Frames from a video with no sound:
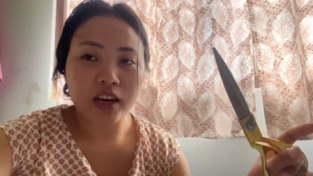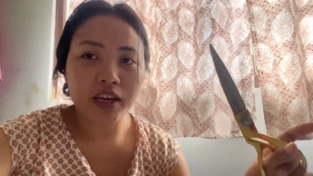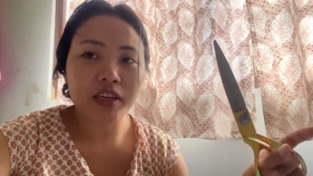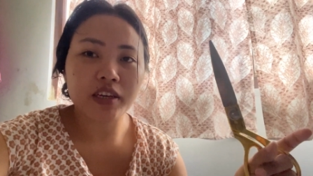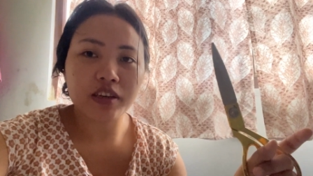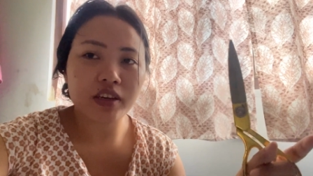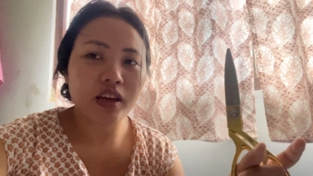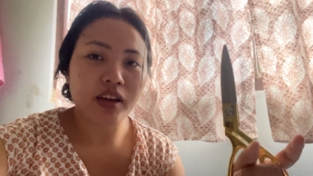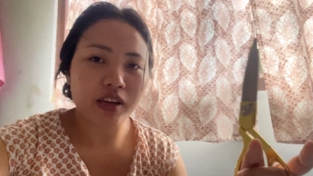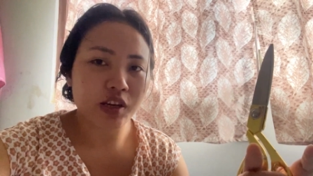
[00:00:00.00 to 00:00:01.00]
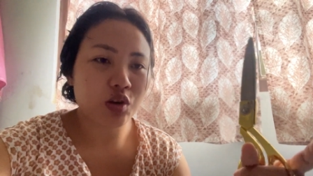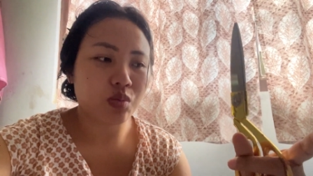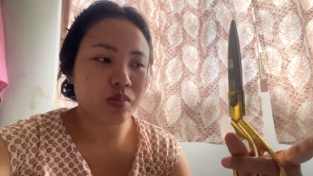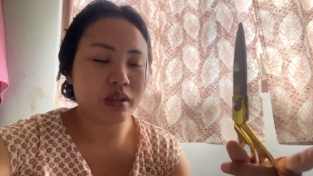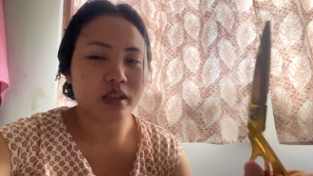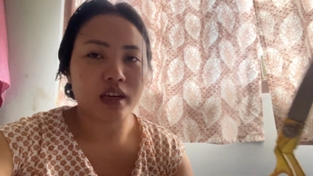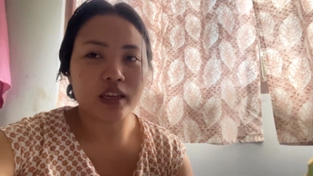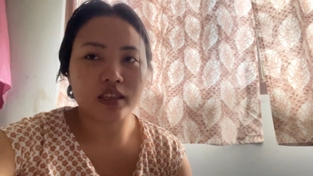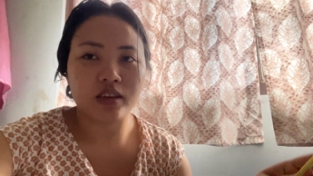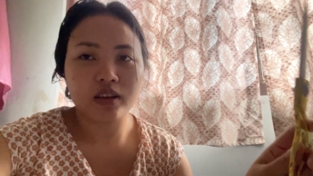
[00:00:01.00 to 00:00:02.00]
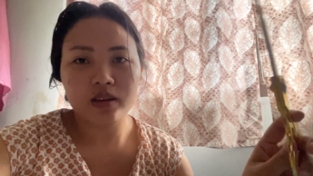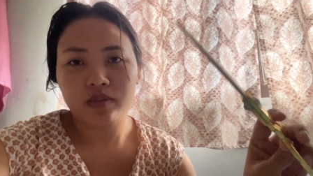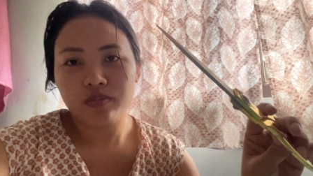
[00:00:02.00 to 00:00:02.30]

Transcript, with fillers: एट हंड्रेड या नाइन हंड्रेड रुपीज़ था ऐसा ना